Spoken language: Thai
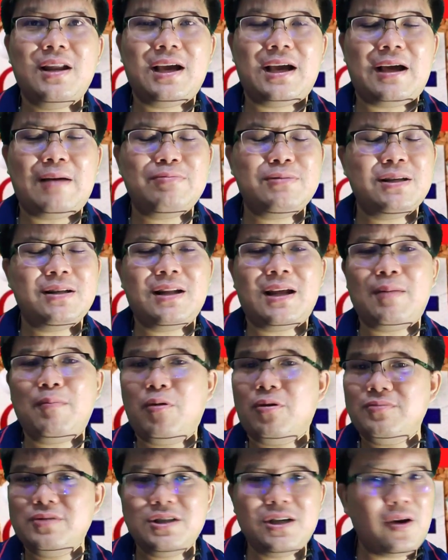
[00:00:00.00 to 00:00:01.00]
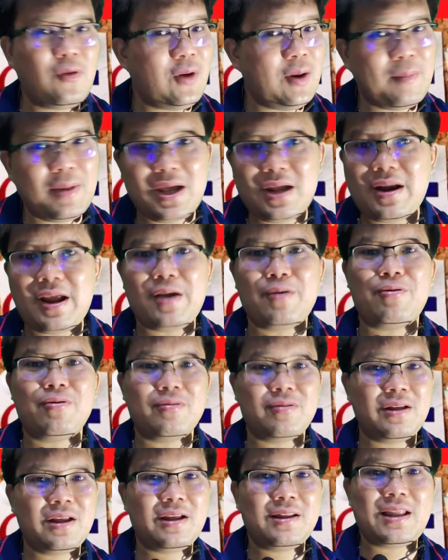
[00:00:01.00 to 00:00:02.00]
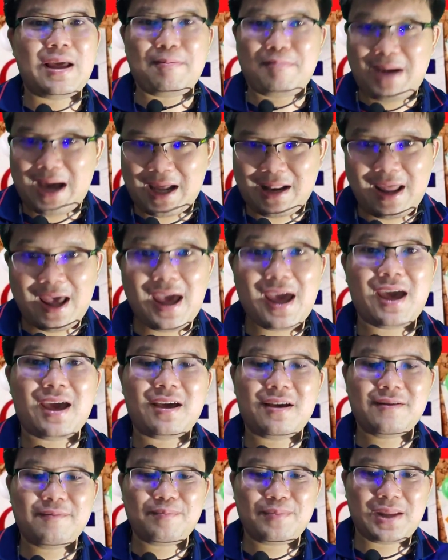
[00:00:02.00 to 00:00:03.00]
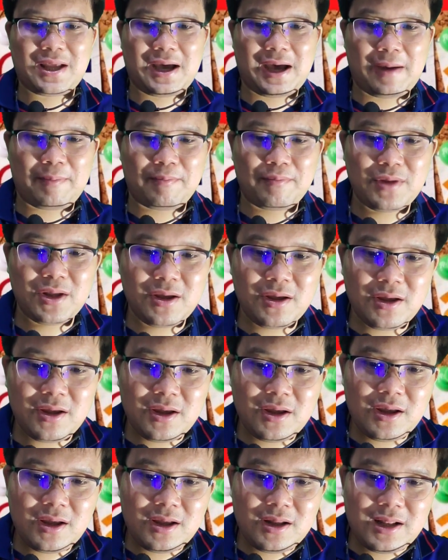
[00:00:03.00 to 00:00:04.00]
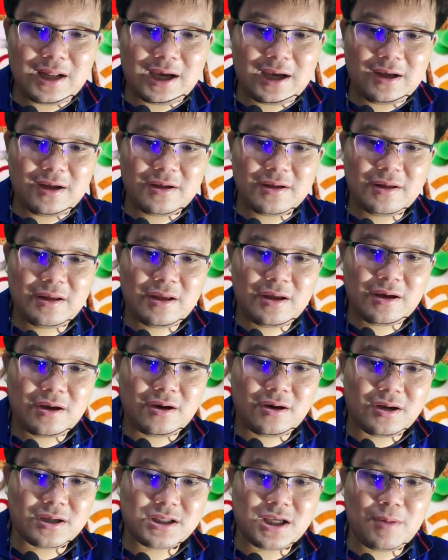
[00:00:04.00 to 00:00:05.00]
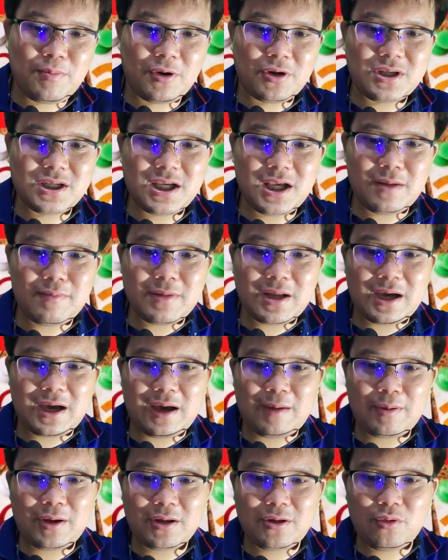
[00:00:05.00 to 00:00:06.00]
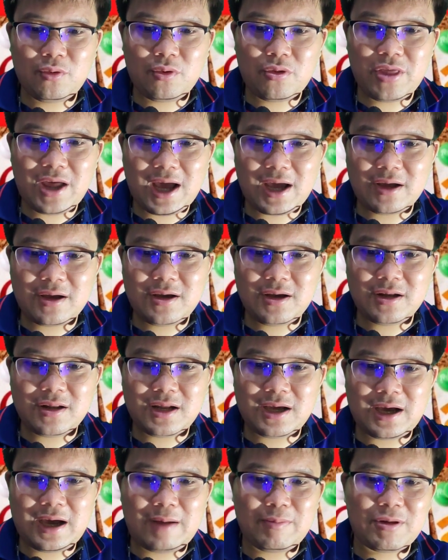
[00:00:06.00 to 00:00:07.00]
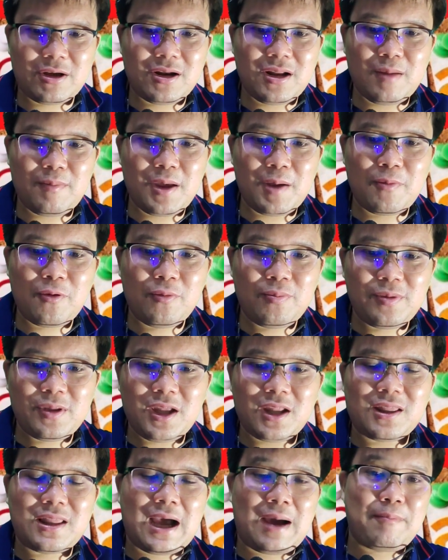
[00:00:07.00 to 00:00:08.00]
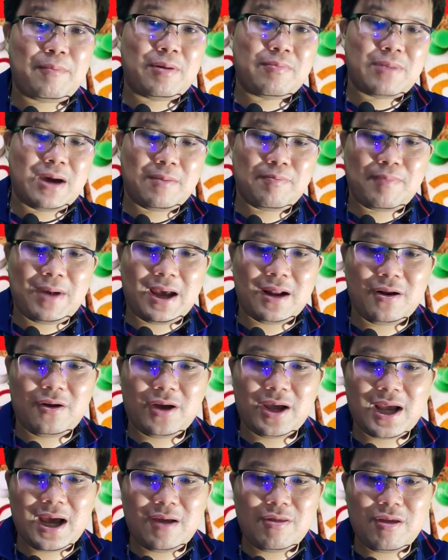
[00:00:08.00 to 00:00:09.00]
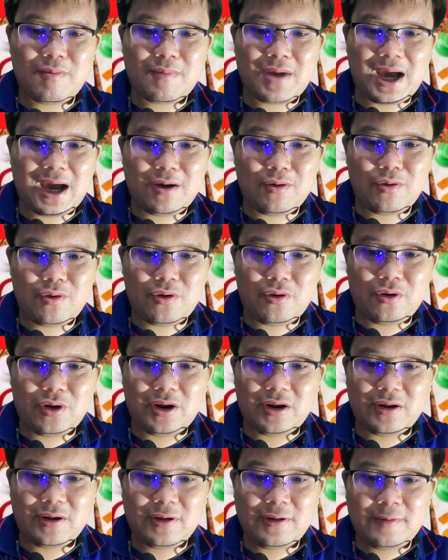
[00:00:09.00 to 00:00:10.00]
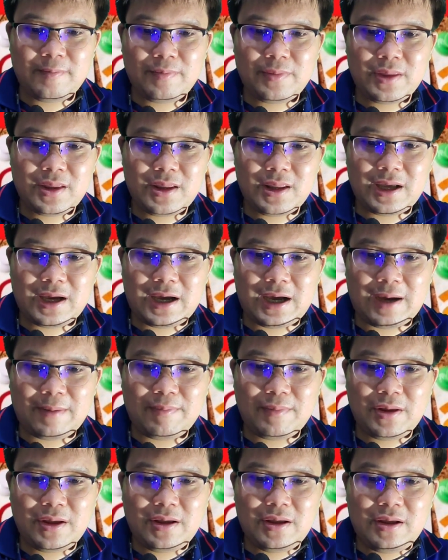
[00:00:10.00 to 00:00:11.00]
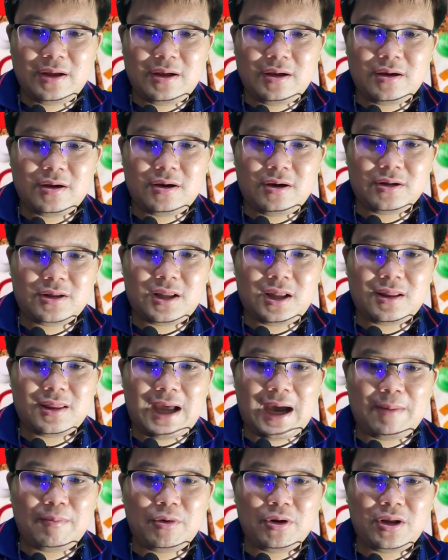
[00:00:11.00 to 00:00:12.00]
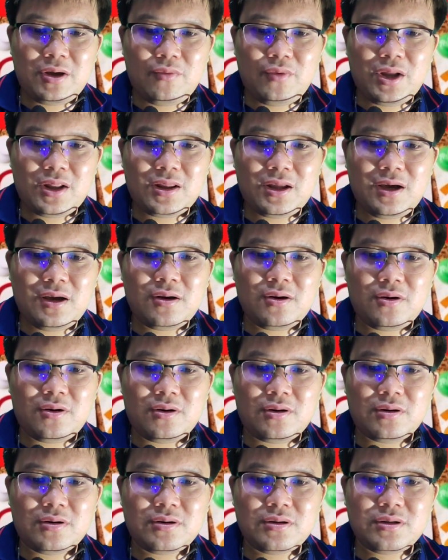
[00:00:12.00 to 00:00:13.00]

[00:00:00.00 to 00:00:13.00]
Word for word: นะครับฉะนั้นผมเชื่อว่าไม่เร็วแต่มาแน่นะครับนะก็ชิโบชินะครับก็ถูกสร้างขึ้นนะครับตอนนี้มีผู้ติดตามประมาณแปดร้อยเก้าสิบเก้าคนนะครับก็ติดตามบน Twitter ของ